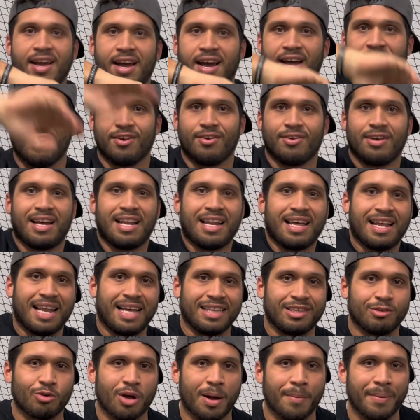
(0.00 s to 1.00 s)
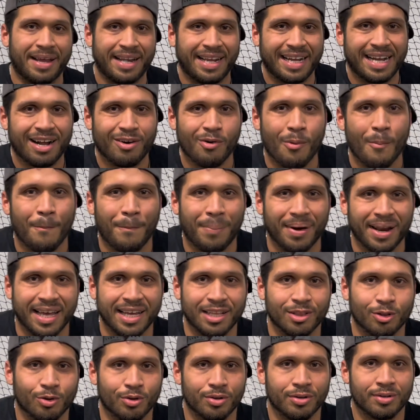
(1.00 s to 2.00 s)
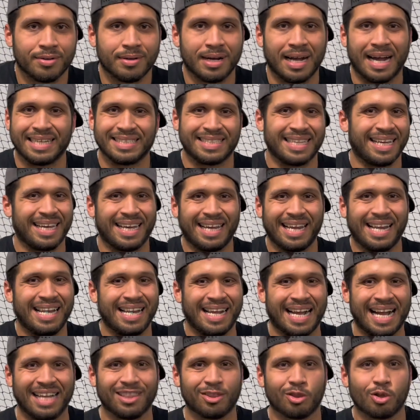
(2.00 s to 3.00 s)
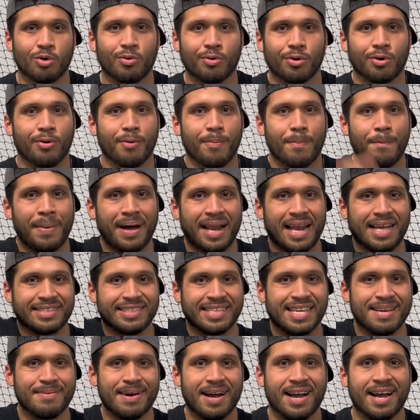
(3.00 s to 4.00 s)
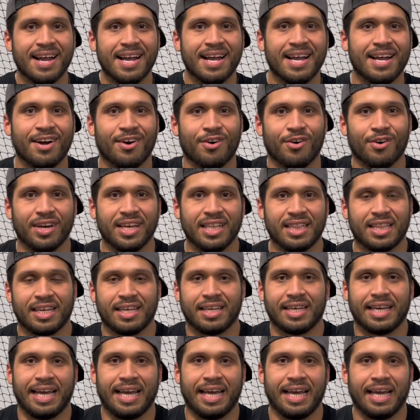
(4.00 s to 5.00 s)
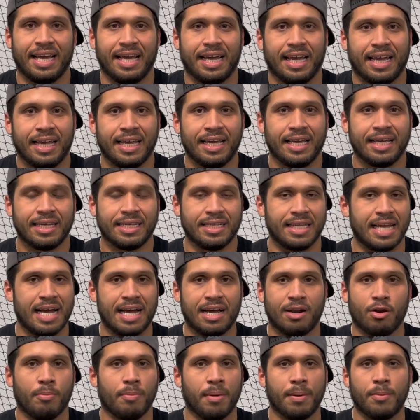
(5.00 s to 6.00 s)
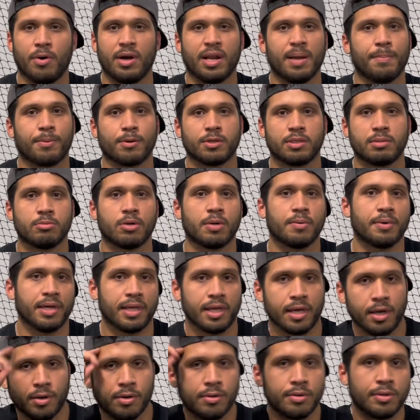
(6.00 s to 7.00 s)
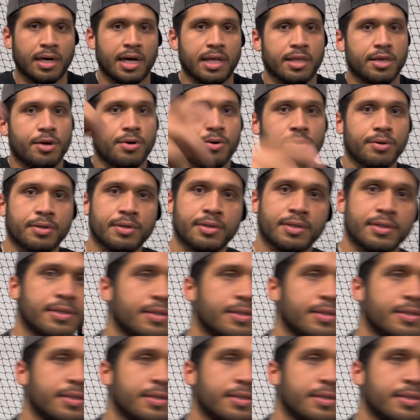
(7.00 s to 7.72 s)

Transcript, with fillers: ayudar a Latinoamérica completo, a seguir Castro Bro para la cima. Oíste, eh, ya nos vemos en el próximo video. Adiós.